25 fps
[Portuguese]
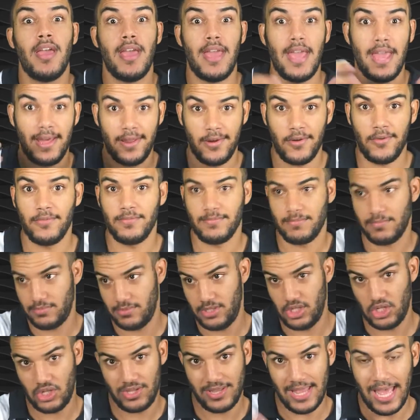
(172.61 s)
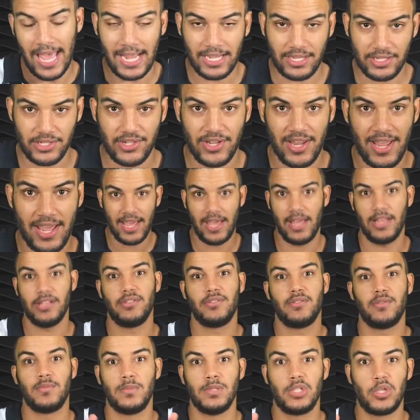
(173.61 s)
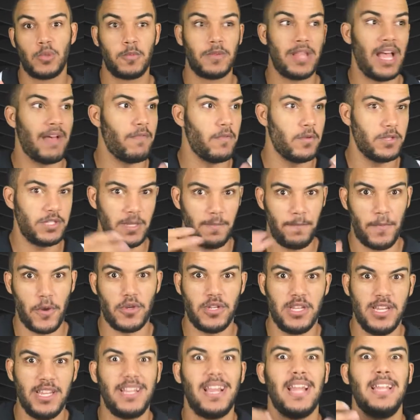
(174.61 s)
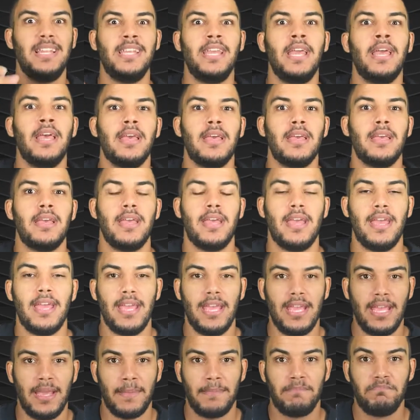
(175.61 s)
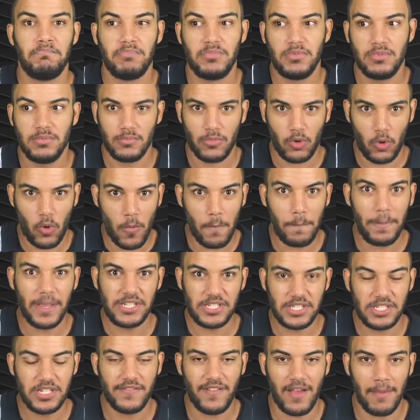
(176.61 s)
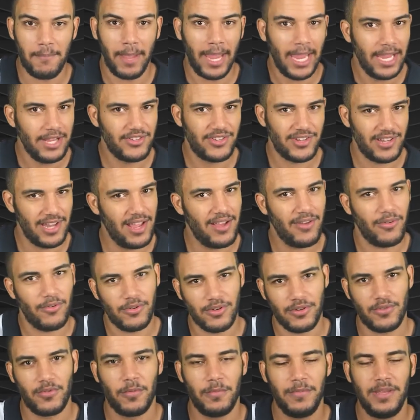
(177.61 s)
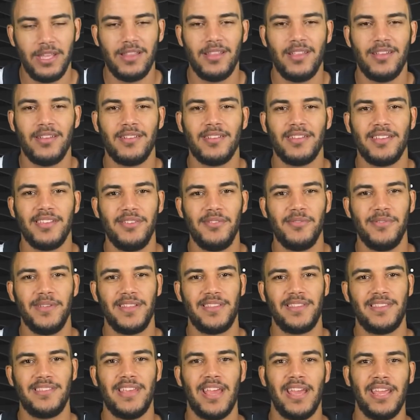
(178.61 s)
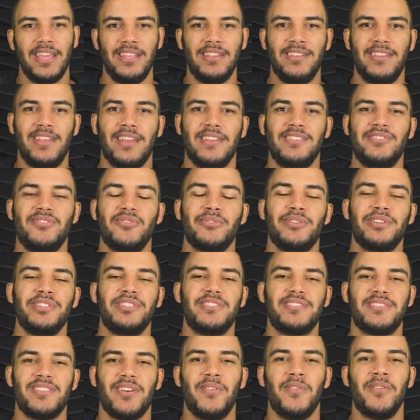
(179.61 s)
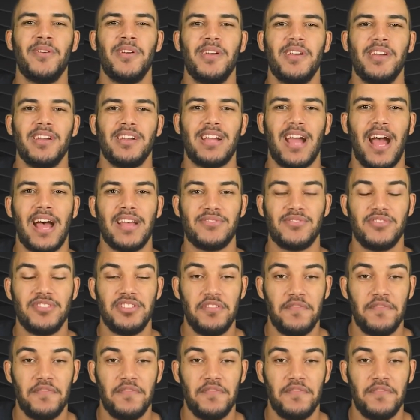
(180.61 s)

eram destaques, né? Disputavam a Champions League ali é, competitivamente, né? O, Milan e, a Inter de hoje são casos